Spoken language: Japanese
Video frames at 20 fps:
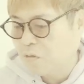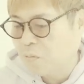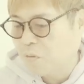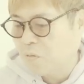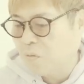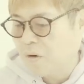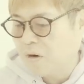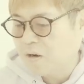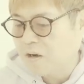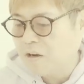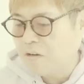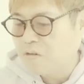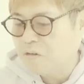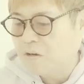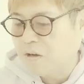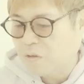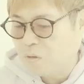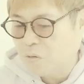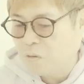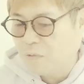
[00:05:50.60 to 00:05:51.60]
いうのもわかる
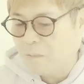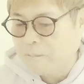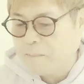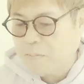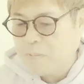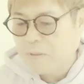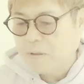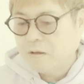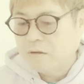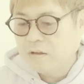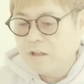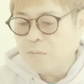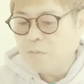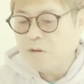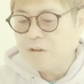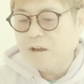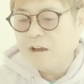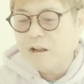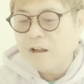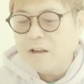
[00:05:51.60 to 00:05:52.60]
けど、で
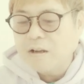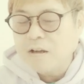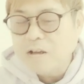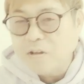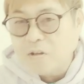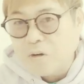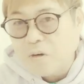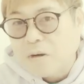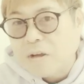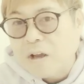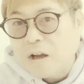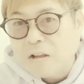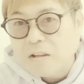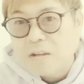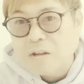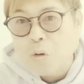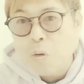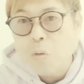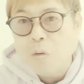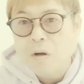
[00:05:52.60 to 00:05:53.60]
もやらないよりは
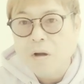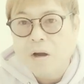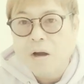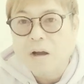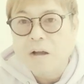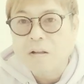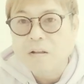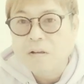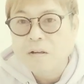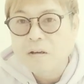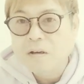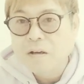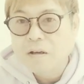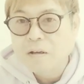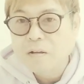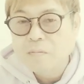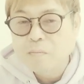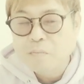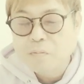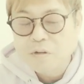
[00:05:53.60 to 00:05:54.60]
やった方が、
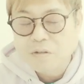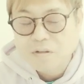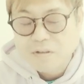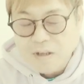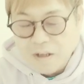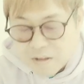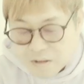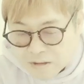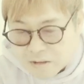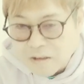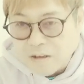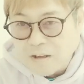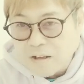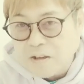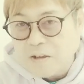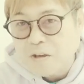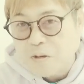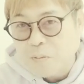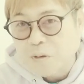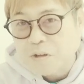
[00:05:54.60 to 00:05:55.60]
もう絶対いい
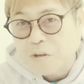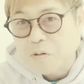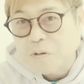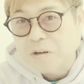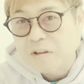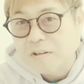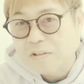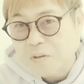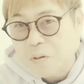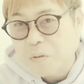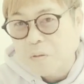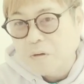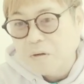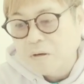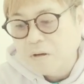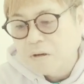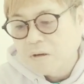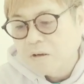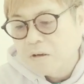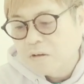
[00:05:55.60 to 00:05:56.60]
に決まってるわけですよ。
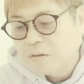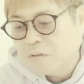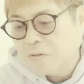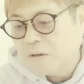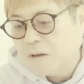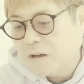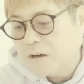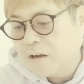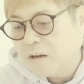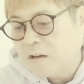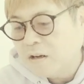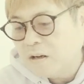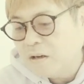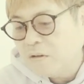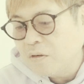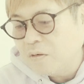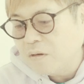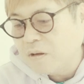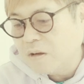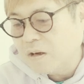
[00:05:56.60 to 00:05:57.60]
そのやらな
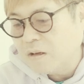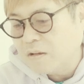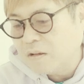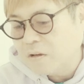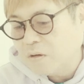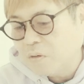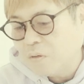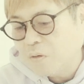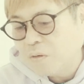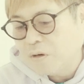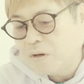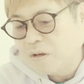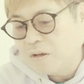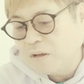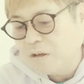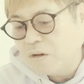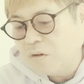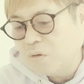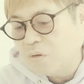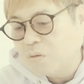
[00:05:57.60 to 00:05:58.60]
いよりやった方が
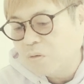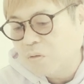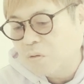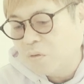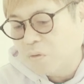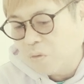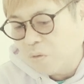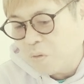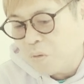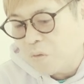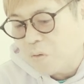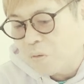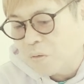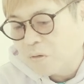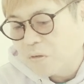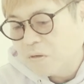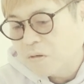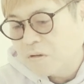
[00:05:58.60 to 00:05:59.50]
いいことを